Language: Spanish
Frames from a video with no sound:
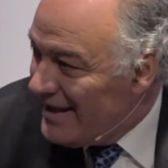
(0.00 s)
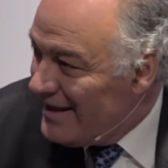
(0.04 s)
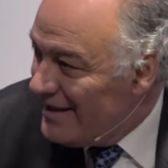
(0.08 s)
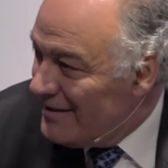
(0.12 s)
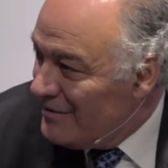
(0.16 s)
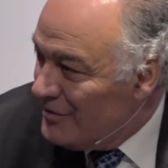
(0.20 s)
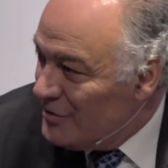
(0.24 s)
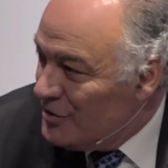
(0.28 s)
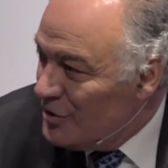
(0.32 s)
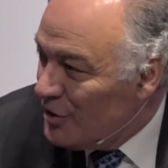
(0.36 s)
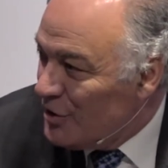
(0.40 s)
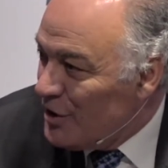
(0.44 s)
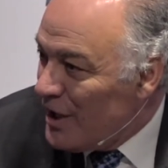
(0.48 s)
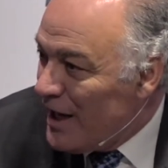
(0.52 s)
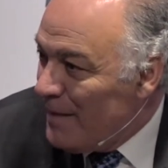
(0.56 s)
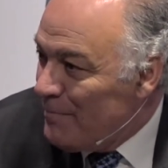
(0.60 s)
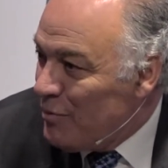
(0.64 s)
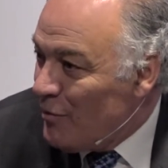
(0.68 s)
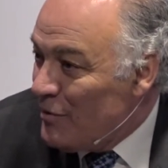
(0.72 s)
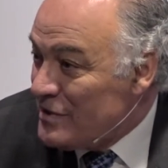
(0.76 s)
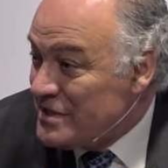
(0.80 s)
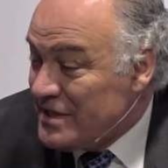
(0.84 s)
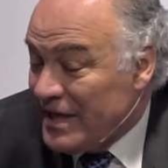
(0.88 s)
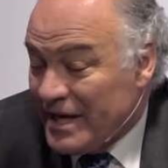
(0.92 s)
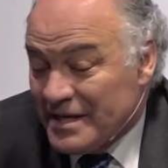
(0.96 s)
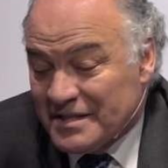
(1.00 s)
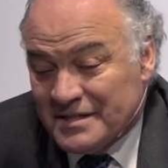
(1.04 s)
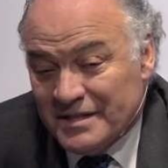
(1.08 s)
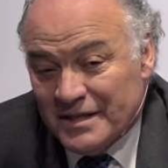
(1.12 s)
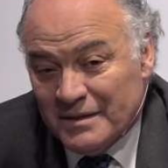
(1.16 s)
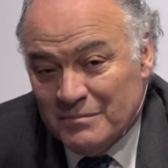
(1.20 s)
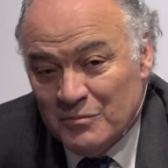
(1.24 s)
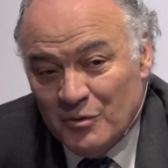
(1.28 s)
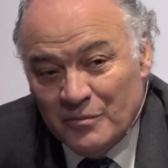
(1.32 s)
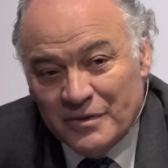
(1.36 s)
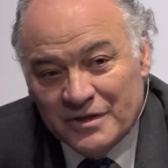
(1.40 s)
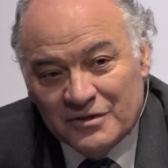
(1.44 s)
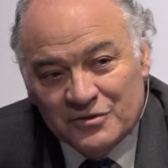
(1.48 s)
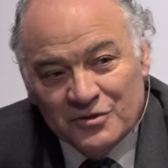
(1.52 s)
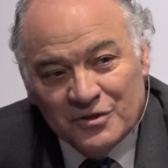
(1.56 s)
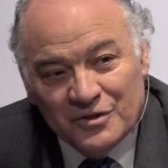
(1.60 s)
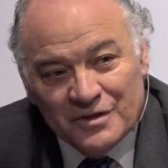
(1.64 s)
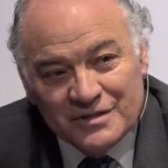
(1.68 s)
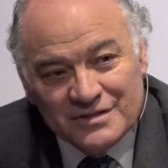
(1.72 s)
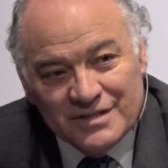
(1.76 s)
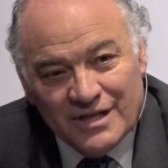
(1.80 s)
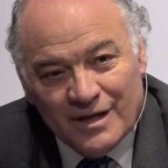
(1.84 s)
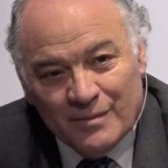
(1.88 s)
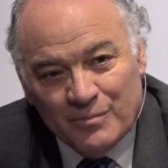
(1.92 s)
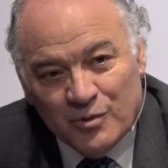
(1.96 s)
Eh, yo quiero aprovechar este momento,
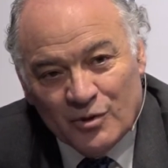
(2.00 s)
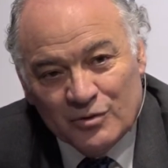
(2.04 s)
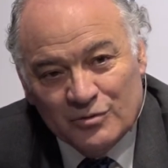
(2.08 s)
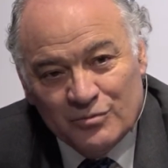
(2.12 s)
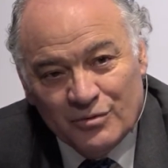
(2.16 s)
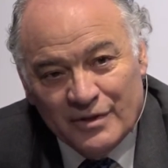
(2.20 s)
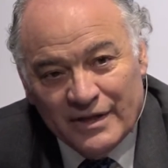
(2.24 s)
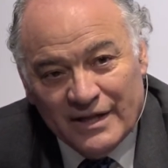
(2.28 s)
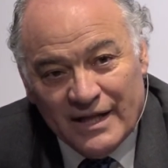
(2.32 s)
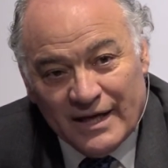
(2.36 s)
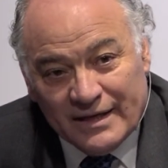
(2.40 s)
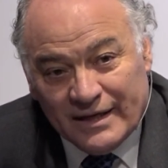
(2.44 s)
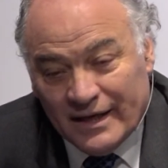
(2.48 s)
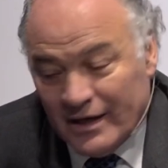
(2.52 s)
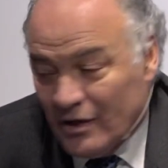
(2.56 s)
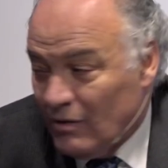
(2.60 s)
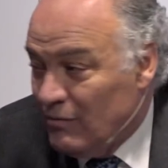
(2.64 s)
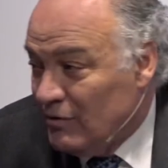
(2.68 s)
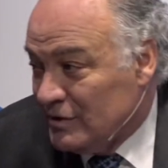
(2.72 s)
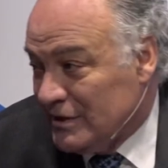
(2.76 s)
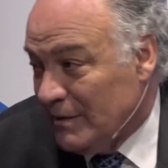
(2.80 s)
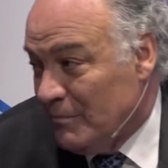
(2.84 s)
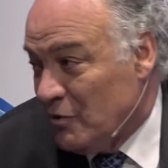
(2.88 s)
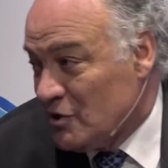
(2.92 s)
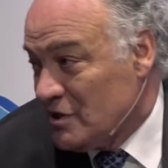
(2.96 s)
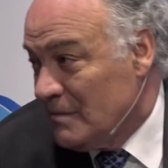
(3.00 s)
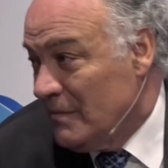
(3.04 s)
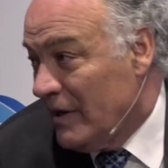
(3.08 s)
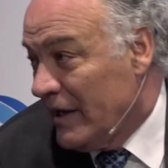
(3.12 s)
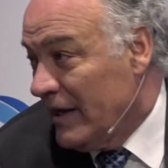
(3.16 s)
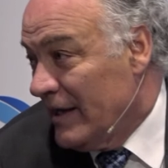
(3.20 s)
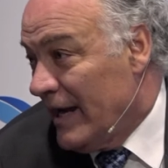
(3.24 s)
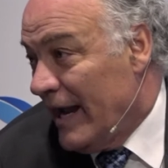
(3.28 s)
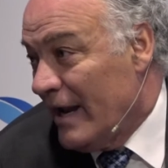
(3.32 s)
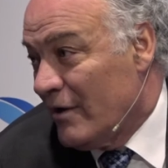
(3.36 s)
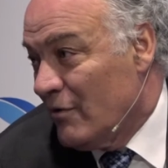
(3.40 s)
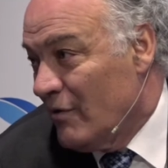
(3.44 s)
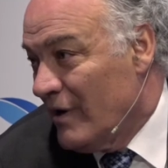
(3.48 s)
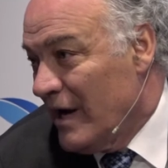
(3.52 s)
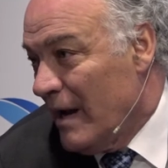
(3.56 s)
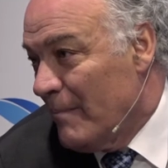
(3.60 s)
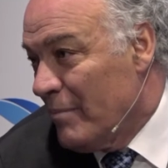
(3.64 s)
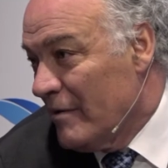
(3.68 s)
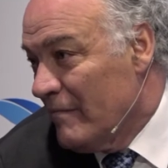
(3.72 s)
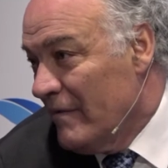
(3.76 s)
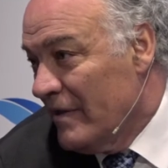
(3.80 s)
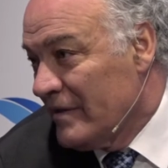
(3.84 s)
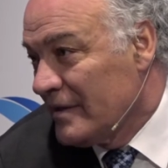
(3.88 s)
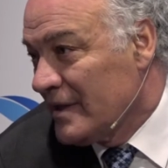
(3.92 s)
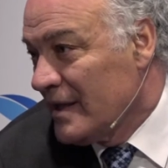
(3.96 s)
esta oportunidad, que como te puedes imaginar no es la
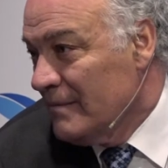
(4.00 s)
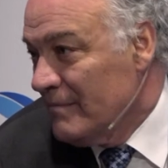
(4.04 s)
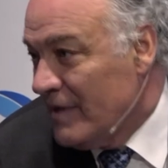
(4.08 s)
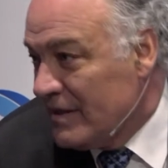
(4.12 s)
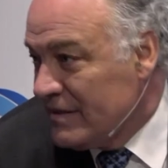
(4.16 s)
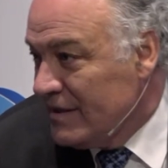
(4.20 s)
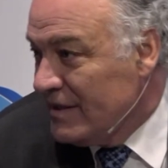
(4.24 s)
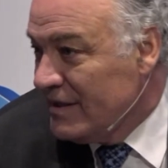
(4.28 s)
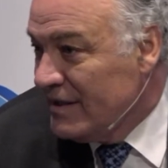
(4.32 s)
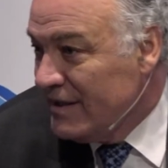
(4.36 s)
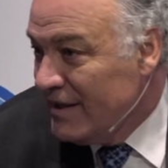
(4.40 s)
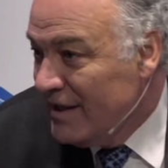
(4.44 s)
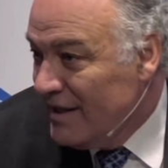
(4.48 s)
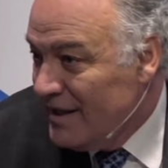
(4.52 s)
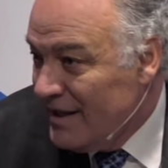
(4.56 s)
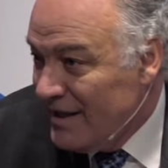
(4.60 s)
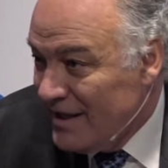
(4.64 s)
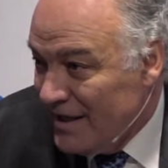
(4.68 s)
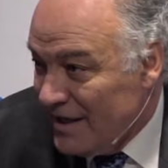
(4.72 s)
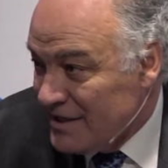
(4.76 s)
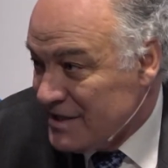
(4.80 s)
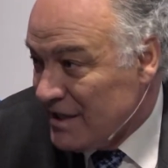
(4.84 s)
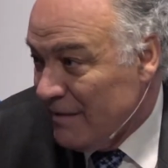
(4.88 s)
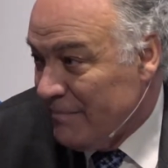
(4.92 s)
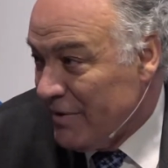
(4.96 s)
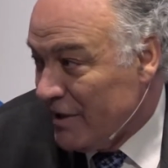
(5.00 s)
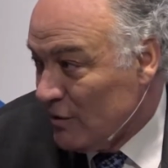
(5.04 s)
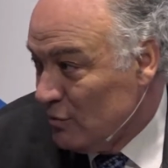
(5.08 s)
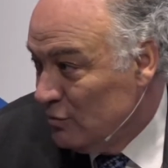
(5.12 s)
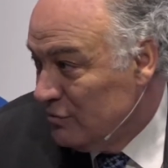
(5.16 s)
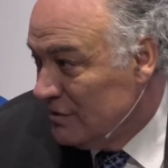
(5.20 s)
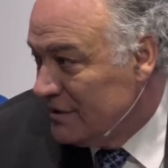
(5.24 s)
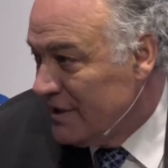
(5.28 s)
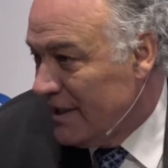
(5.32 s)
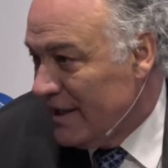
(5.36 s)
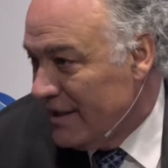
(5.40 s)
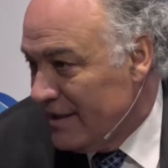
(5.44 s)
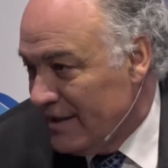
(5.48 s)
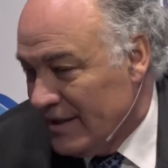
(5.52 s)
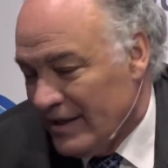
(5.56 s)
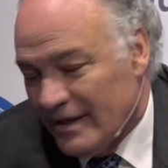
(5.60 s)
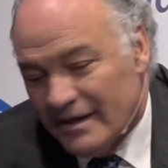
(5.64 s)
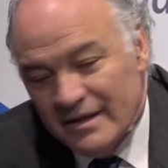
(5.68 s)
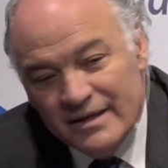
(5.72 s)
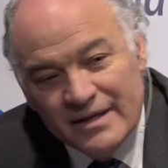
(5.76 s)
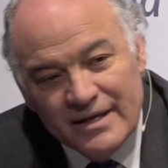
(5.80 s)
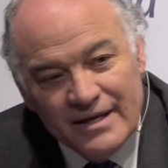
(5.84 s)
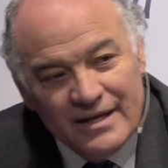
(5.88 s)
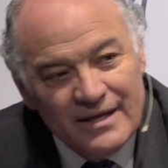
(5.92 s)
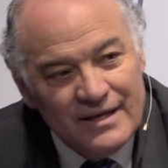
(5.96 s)
primera vez que me hacen esa pregunta de
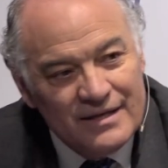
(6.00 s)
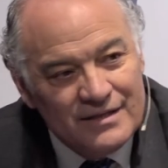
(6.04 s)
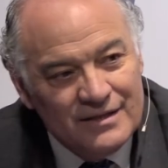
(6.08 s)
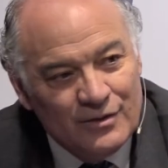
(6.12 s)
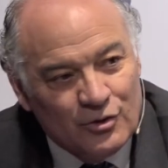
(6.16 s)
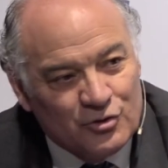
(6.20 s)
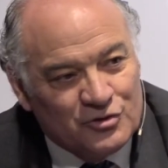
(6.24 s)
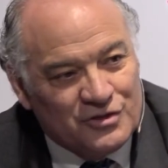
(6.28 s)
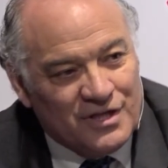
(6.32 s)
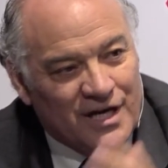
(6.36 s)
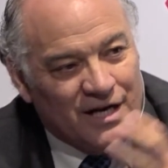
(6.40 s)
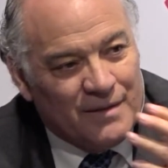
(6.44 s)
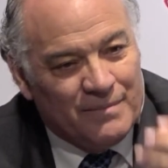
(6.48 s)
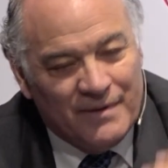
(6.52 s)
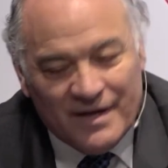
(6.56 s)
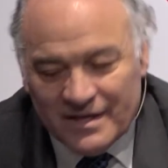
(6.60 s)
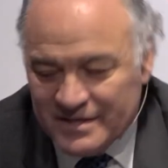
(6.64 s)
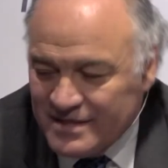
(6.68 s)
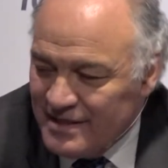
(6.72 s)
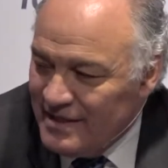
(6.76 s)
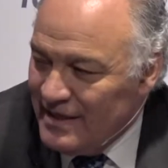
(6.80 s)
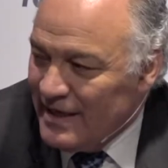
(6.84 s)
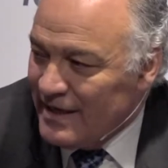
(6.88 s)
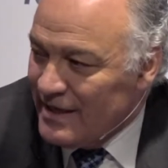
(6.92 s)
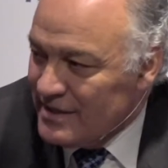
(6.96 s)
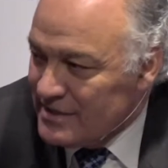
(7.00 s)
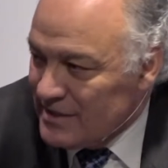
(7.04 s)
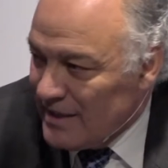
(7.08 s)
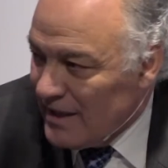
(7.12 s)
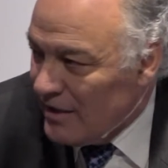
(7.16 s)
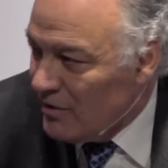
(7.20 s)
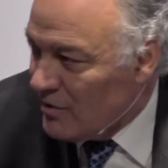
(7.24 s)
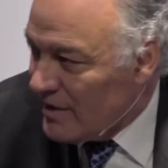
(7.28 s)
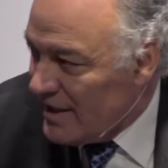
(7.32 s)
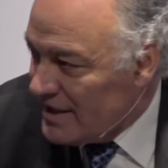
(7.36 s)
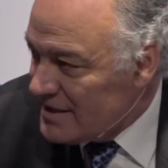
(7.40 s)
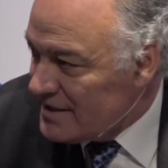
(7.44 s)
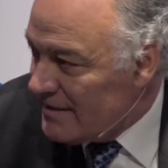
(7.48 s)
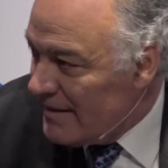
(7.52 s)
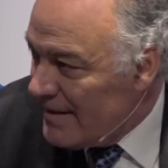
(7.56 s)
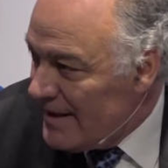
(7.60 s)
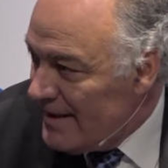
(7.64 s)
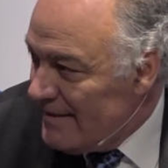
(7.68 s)
los trasvases, las desaladoras.